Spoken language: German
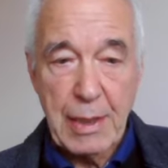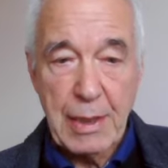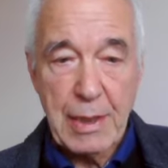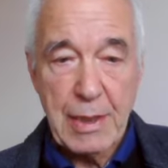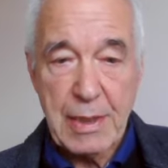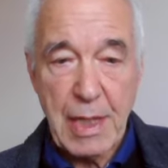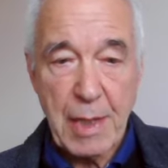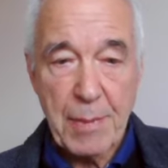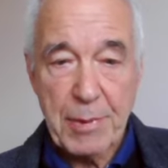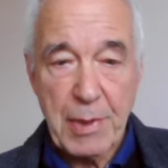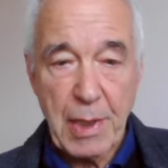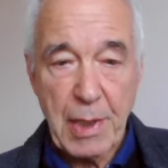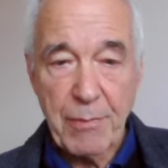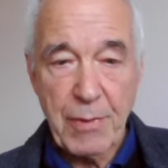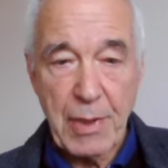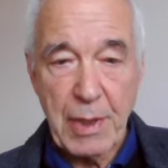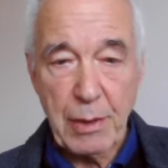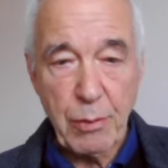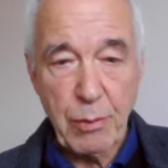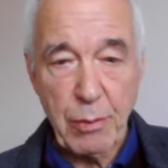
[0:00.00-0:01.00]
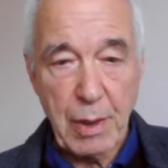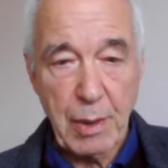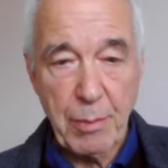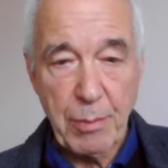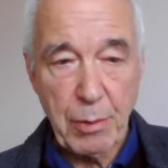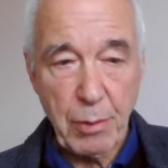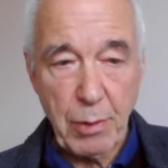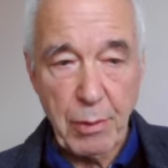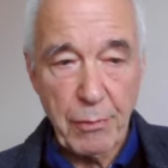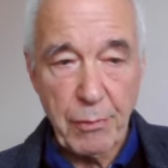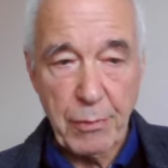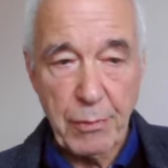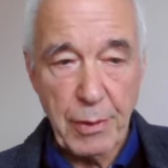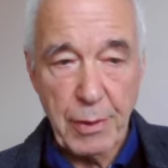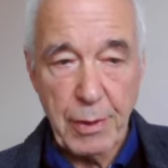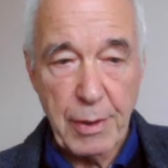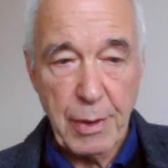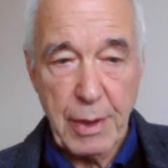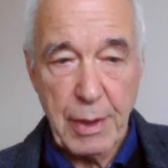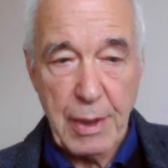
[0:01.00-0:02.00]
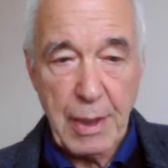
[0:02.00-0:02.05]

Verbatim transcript: die Selbstabwertung der Betroffenen.